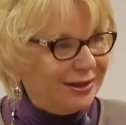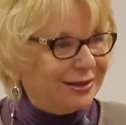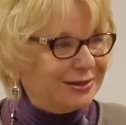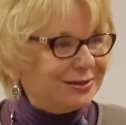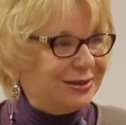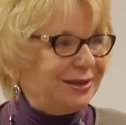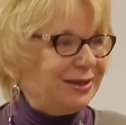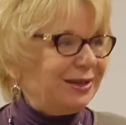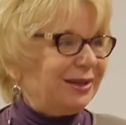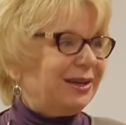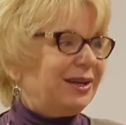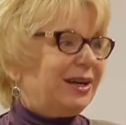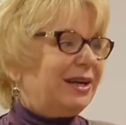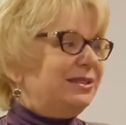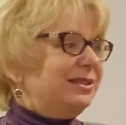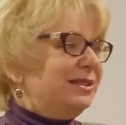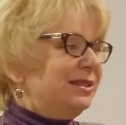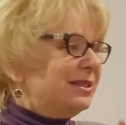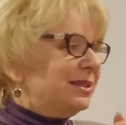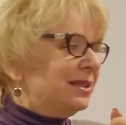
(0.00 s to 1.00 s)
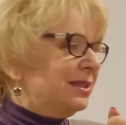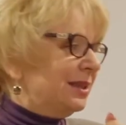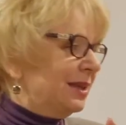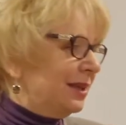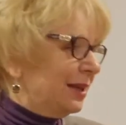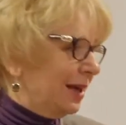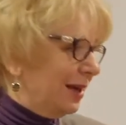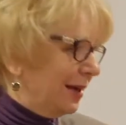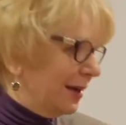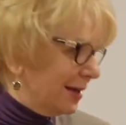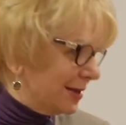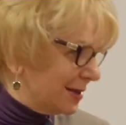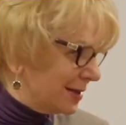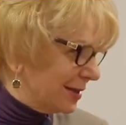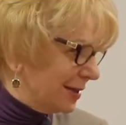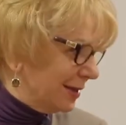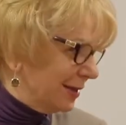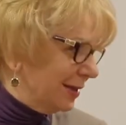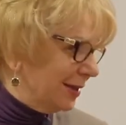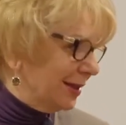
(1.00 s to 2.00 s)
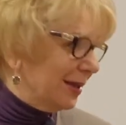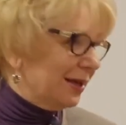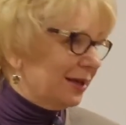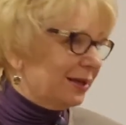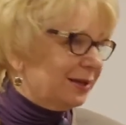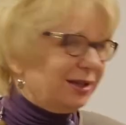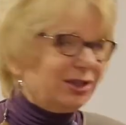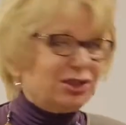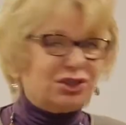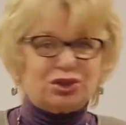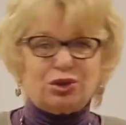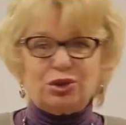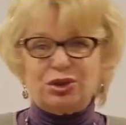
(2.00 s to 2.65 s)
да, ходить с этой коляской, да,